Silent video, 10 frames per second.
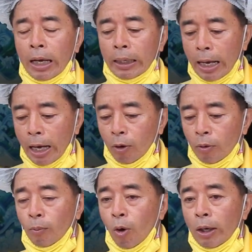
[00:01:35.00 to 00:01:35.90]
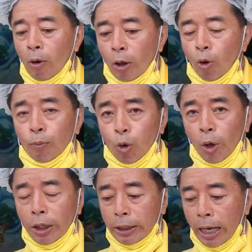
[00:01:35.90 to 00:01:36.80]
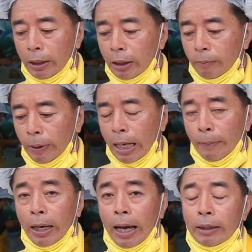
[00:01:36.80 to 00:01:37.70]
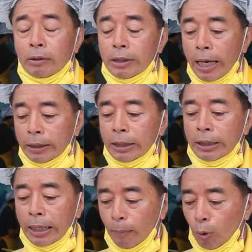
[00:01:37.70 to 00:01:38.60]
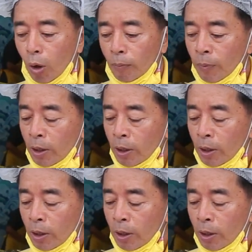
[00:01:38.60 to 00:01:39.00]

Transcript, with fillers: 2559 พวกเราก็รวมตัวกันอีกครั้งหนึ่งไปทำอาหารแจกที่สนามหลวง